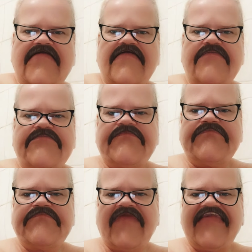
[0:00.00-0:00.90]
ähm,
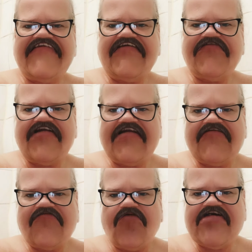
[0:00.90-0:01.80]
Siegfried,
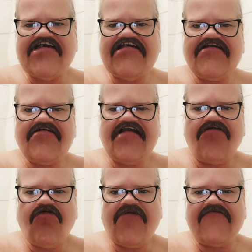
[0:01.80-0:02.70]
jetzt wollte ich dir da
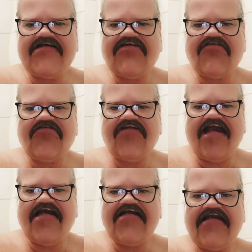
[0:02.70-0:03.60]
auch mal was zu sagen,